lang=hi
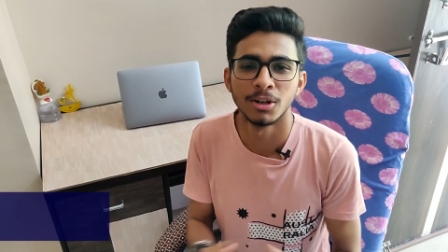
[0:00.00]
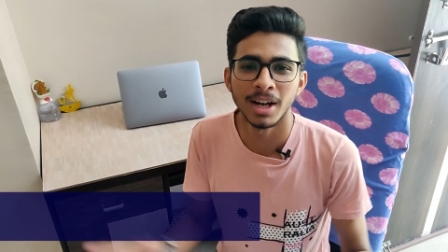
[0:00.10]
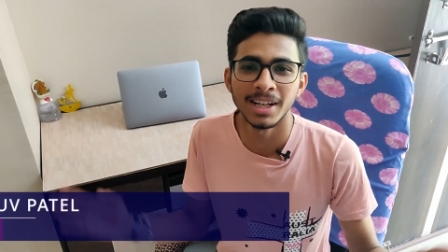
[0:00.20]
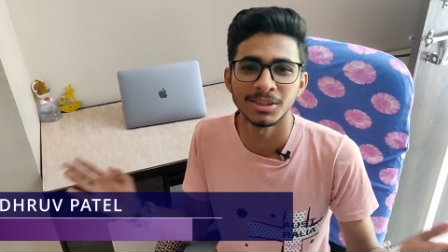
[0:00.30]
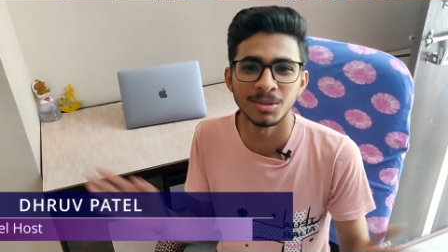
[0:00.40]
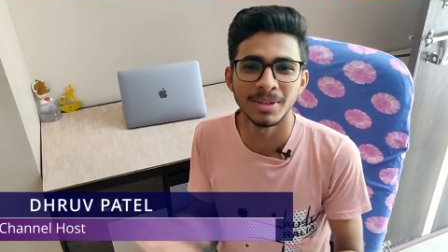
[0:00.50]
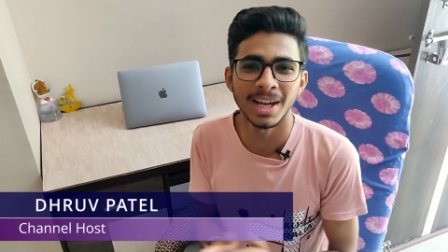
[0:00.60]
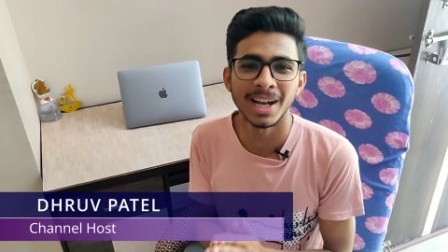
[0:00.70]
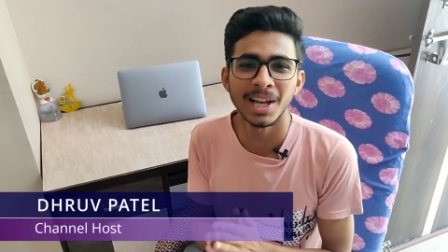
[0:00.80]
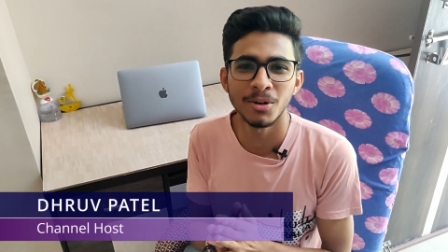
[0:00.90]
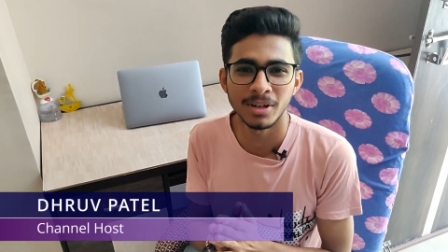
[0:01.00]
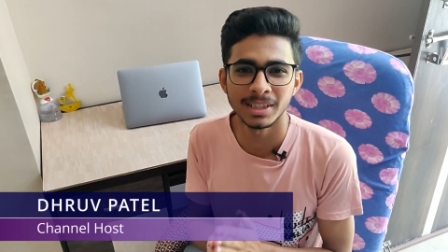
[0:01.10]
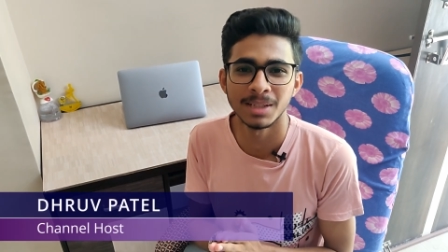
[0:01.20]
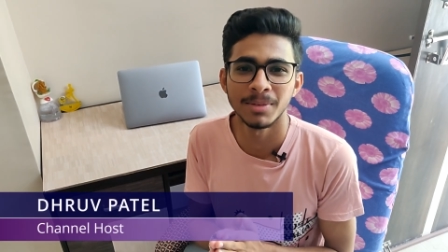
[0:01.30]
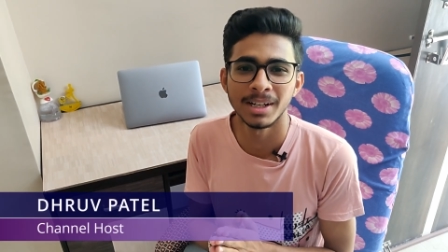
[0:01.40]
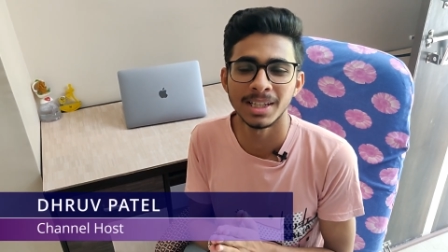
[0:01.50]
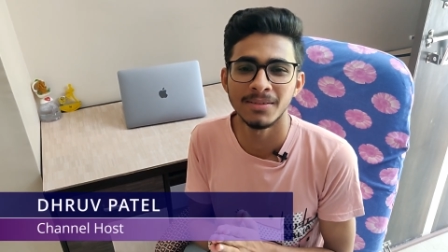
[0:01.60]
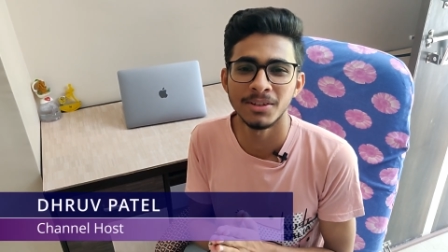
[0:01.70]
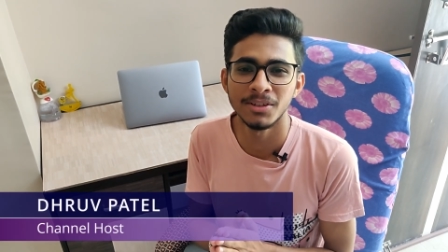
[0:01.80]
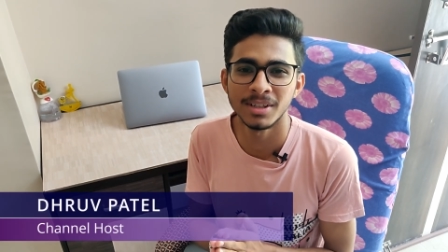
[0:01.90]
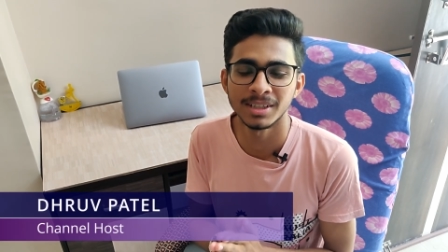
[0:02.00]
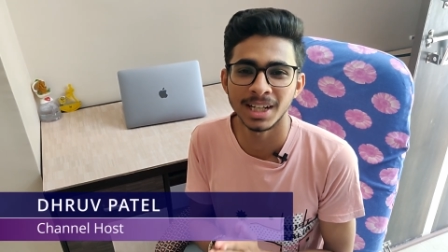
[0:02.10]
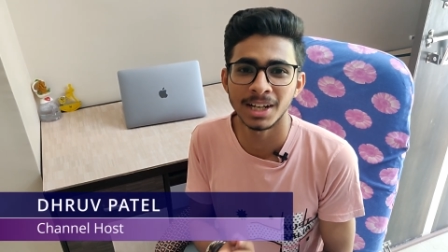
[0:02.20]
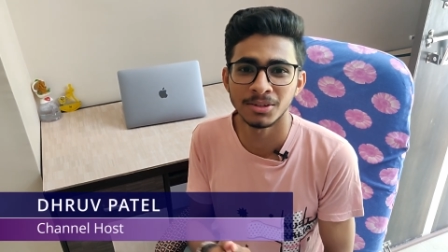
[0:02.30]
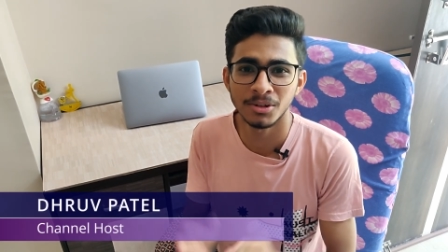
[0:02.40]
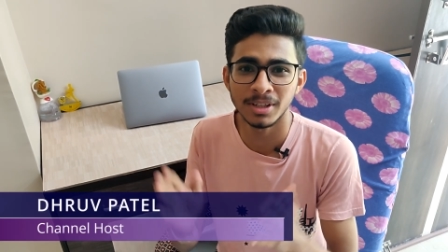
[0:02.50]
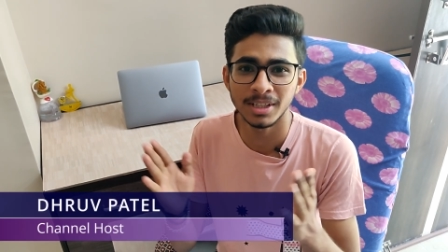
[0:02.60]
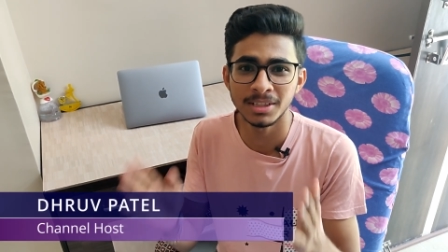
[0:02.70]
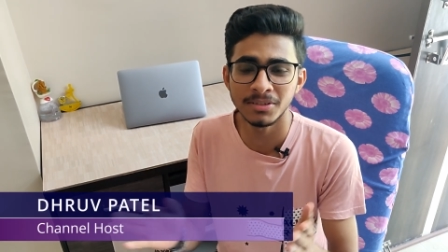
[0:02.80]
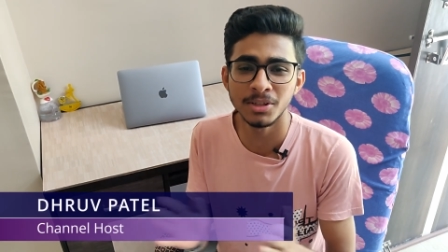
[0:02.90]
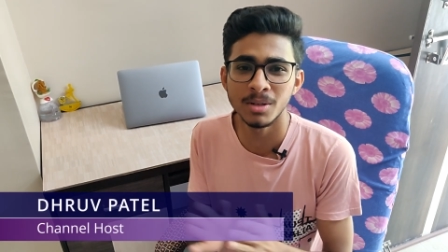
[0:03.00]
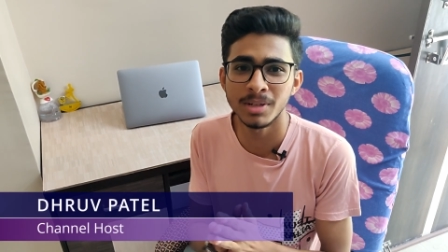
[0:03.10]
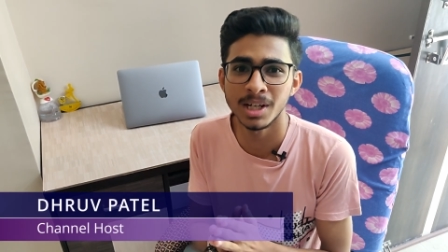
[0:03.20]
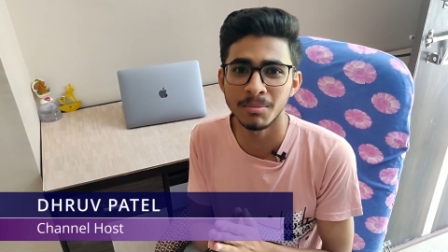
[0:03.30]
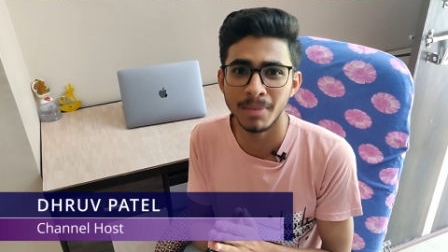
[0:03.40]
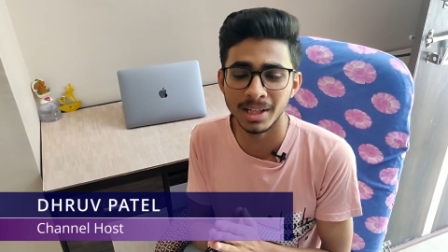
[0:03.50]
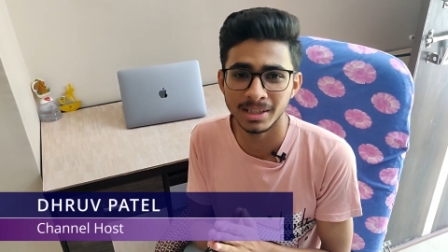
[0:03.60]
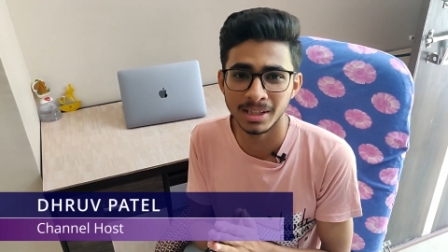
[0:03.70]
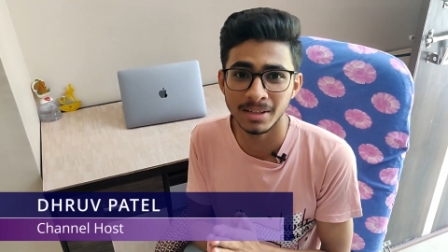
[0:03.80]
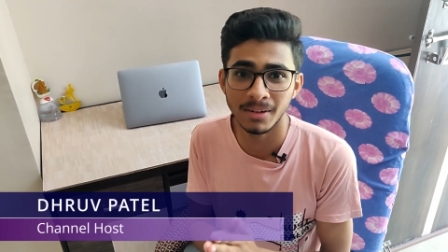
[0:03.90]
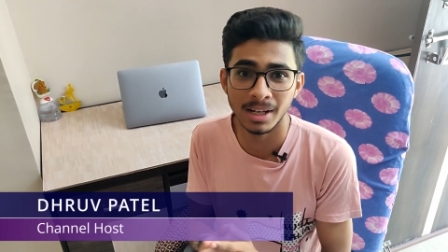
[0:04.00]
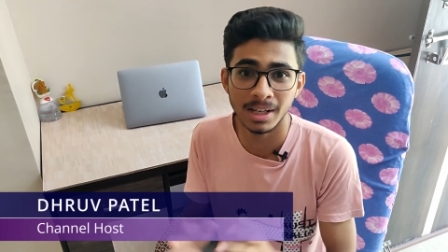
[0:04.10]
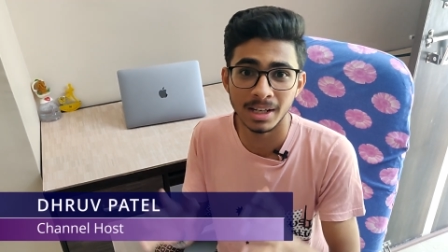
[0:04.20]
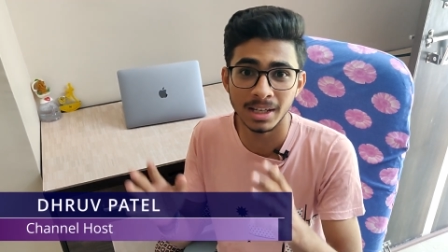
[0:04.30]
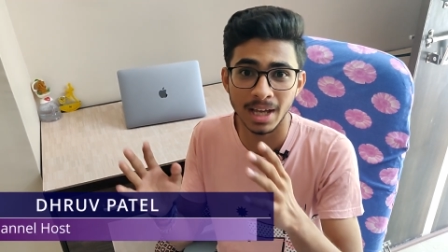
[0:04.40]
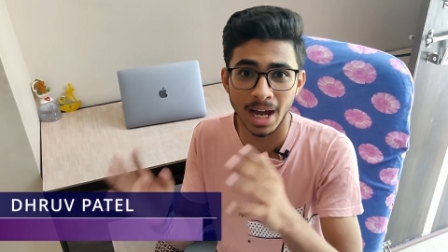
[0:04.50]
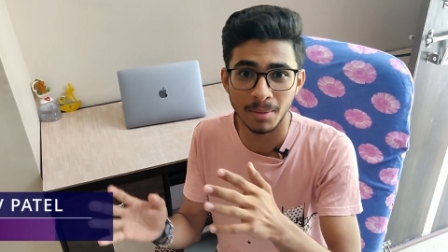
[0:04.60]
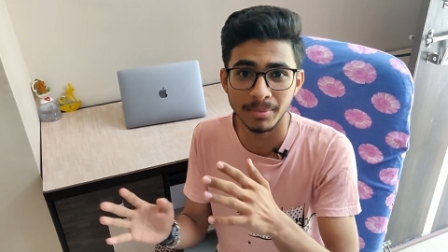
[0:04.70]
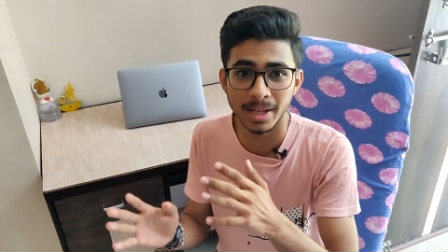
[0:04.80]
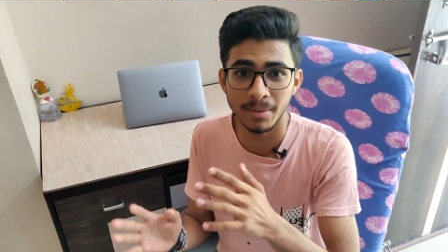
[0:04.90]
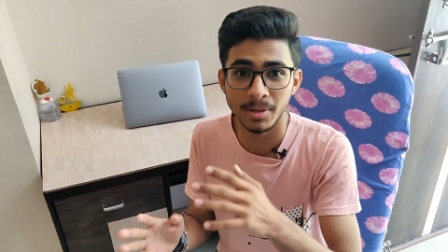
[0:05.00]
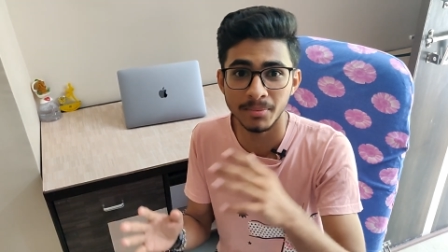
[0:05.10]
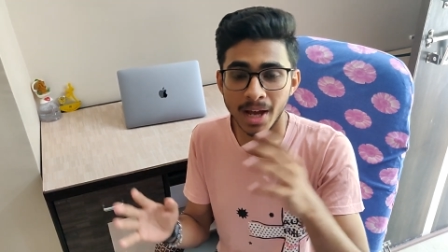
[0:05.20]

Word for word: हेलो गाइस तो मैं आ गए और एक धमाकेदार वीडियो के साथ और इस वीडियो में हम बात करने वाले हैं कि आप यहाँ पे